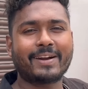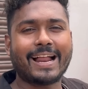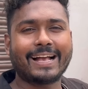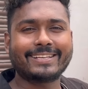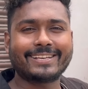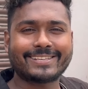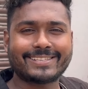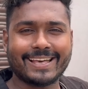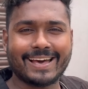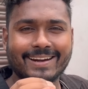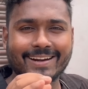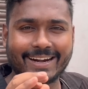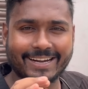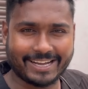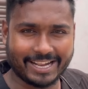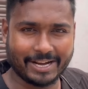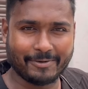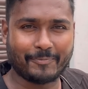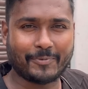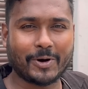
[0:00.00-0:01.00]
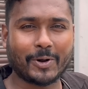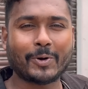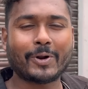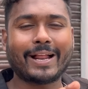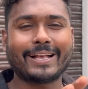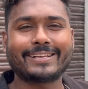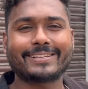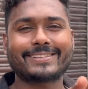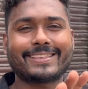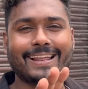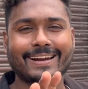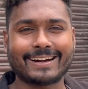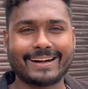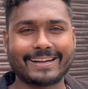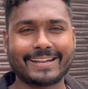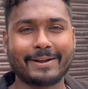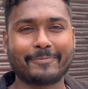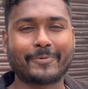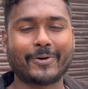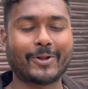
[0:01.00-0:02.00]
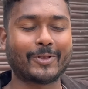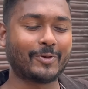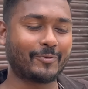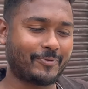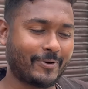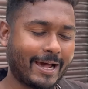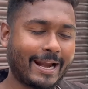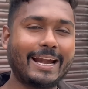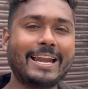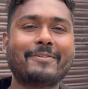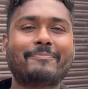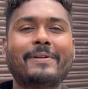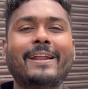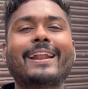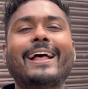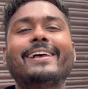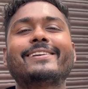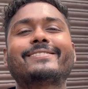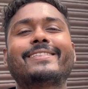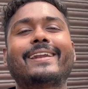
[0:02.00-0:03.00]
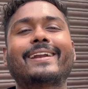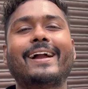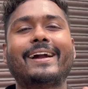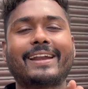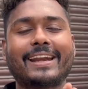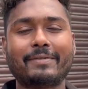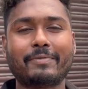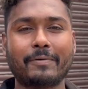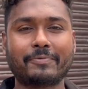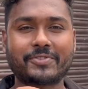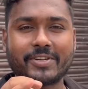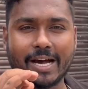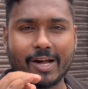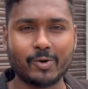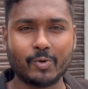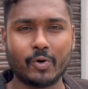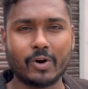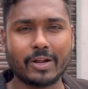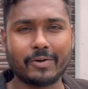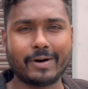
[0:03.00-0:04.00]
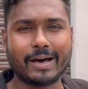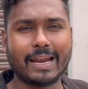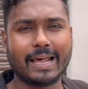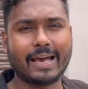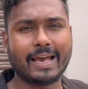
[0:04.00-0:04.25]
राजस्थान का ट्रिप करो राजस्थान का ट्रिप करो तो फाइनली अपना राजस्थान का ट्रिप अब चालू होने वाला